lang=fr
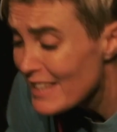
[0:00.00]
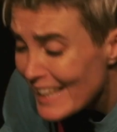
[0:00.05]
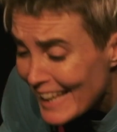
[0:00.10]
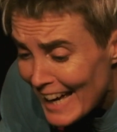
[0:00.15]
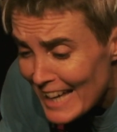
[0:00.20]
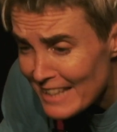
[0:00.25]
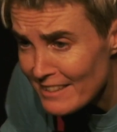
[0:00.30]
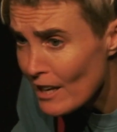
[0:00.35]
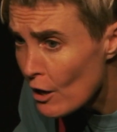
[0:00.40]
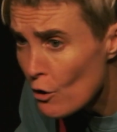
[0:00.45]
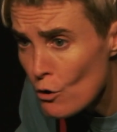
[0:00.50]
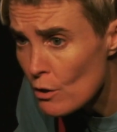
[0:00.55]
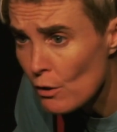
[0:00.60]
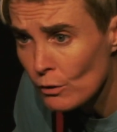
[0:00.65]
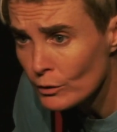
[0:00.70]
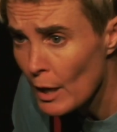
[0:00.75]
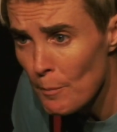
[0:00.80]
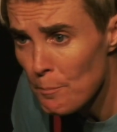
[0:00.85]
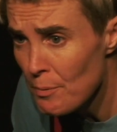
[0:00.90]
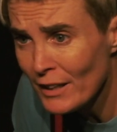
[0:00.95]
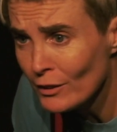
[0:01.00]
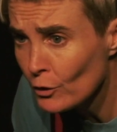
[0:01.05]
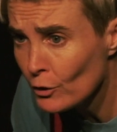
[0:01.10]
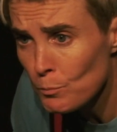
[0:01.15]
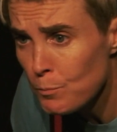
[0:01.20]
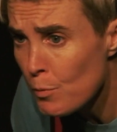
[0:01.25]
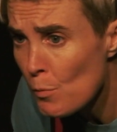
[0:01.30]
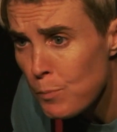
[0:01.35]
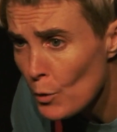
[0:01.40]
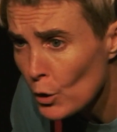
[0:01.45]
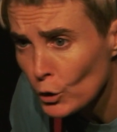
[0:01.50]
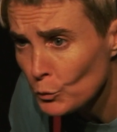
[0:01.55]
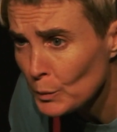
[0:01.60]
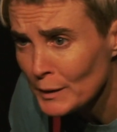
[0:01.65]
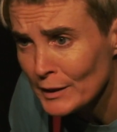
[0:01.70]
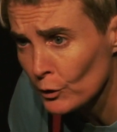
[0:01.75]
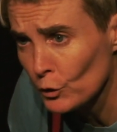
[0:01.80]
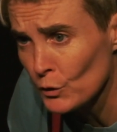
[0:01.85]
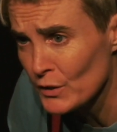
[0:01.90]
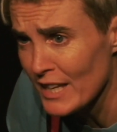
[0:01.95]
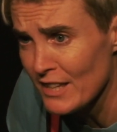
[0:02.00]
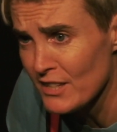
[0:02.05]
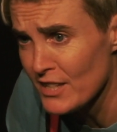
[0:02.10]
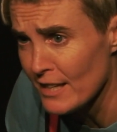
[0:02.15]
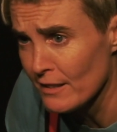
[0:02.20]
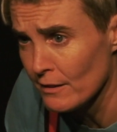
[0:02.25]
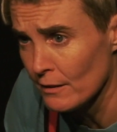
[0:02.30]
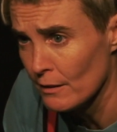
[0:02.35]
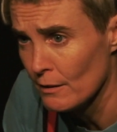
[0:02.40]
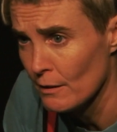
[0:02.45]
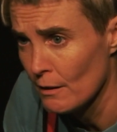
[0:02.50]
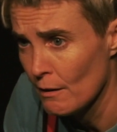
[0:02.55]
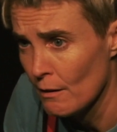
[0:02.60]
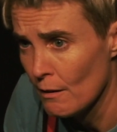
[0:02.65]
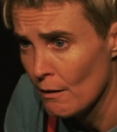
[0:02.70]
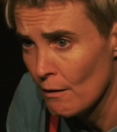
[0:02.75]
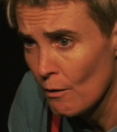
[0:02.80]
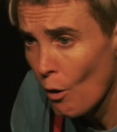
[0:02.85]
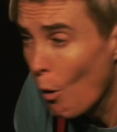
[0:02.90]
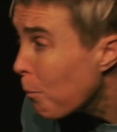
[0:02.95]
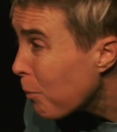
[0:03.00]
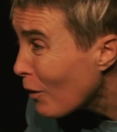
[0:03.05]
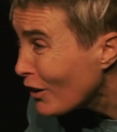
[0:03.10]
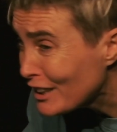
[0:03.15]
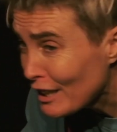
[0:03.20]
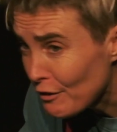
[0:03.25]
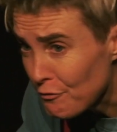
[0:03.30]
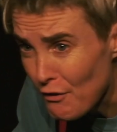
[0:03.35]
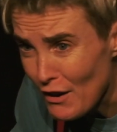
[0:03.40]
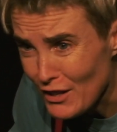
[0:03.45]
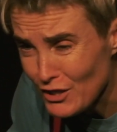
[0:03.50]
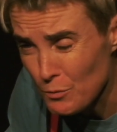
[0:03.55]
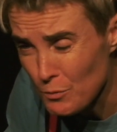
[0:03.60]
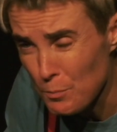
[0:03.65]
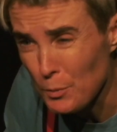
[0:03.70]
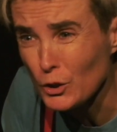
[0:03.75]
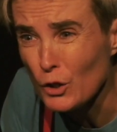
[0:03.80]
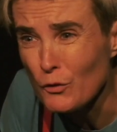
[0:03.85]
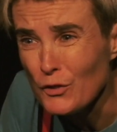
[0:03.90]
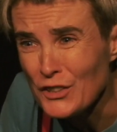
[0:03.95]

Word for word: C'est grâce à eux qu'on a plein de bons produits dans nos assiettes. On prend des forces